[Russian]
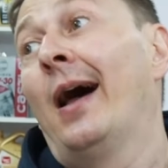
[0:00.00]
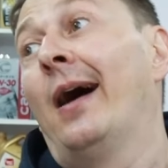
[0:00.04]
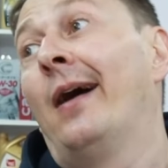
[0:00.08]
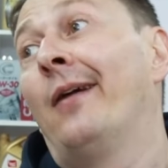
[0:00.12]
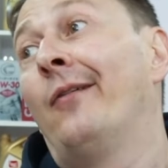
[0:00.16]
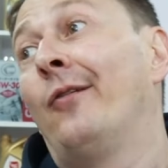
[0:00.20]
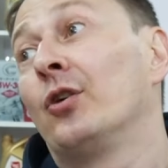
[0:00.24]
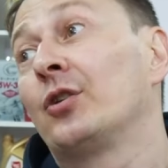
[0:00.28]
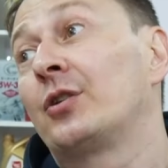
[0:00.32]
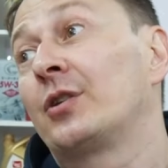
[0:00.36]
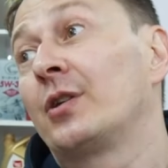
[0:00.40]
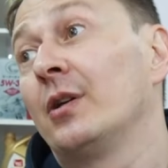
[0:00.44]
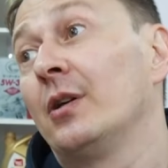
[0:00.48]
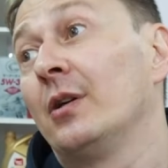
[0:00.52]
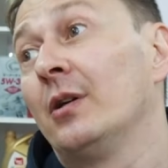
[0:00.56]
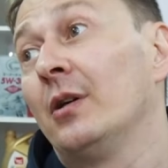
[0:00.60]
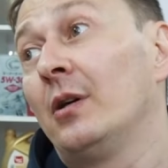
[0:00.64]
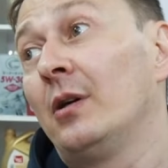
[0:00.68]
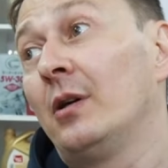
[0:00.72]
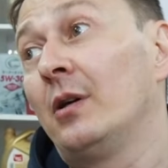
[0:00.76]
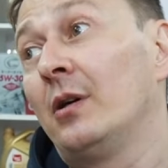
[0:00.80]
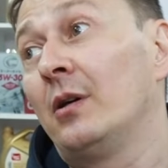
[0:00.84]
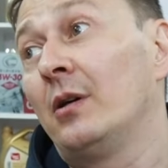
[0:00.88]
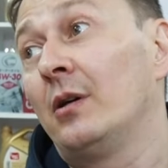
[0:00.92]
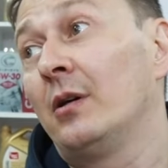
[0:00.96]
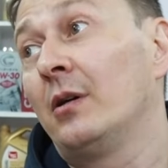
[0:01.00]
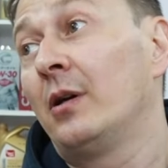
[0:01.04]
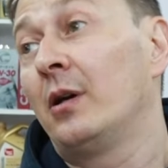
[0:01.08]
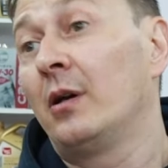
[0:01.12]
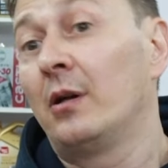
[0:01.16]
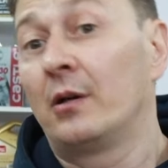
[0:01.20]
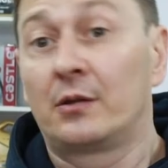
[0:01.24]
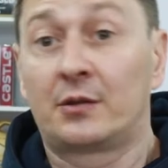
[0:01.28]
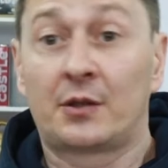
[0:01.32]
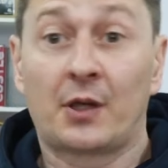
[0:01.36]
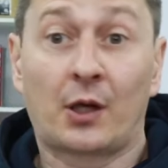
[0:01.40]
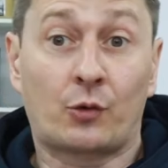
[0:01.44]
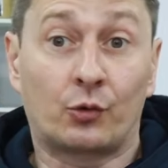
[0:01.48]
А вот э,
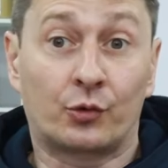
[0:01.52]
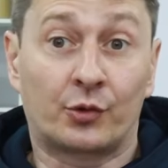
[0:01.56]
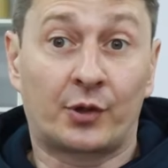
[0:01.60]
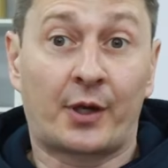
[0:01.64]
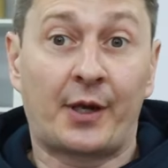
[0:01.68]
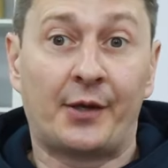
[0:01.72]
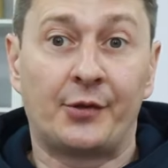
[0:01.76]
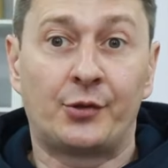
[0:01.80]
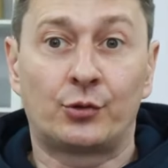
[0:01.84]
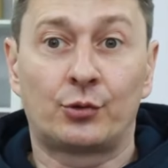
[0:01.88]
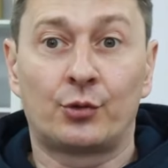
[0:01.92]
так вот такая